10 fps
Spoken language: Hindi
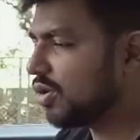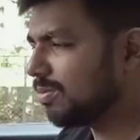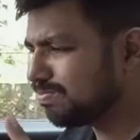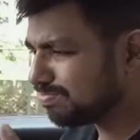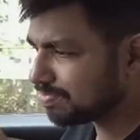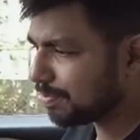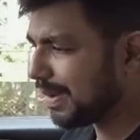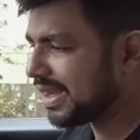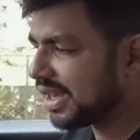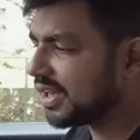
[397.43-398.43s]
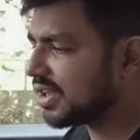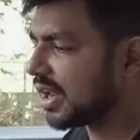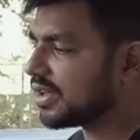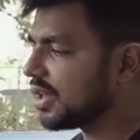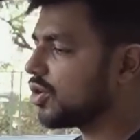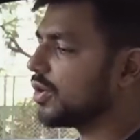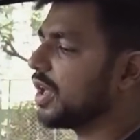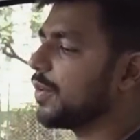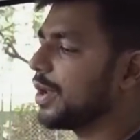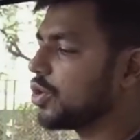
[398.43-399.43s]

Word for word: यू नो बेसिक टचेज जो दिए हुए